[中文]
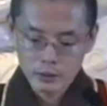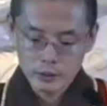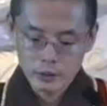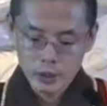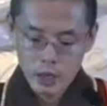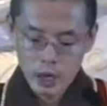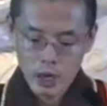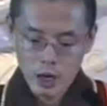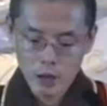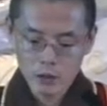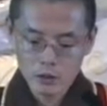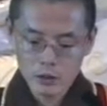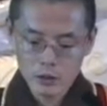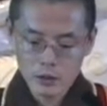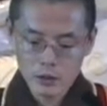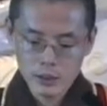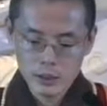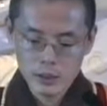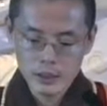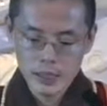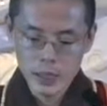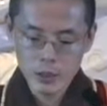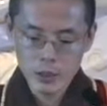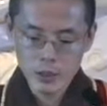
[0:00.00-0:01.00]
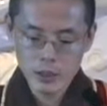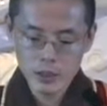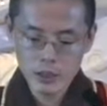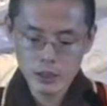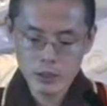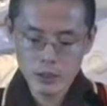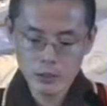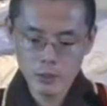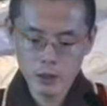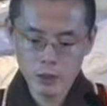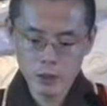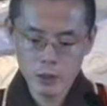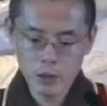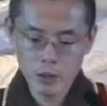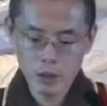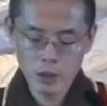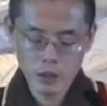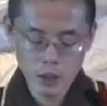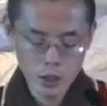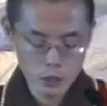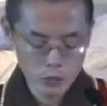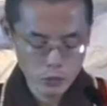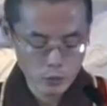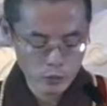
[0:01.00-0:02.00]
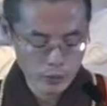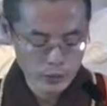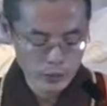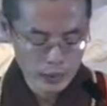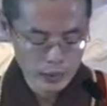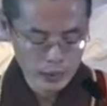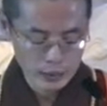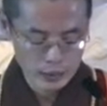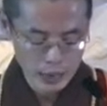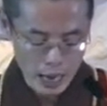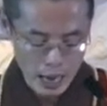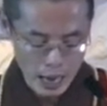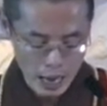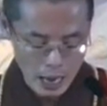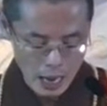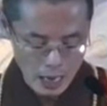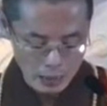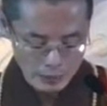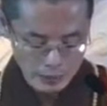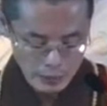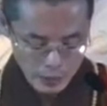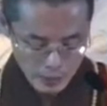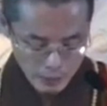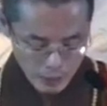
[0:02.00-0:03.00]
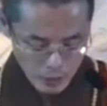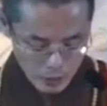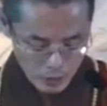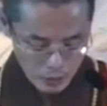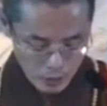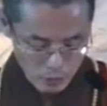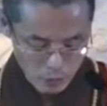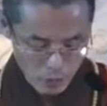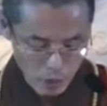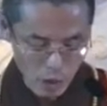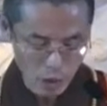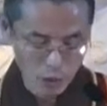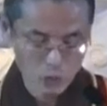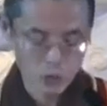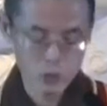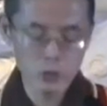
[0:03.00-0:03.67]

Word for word: 好，讲完了这么多，告诉你塔代表什么？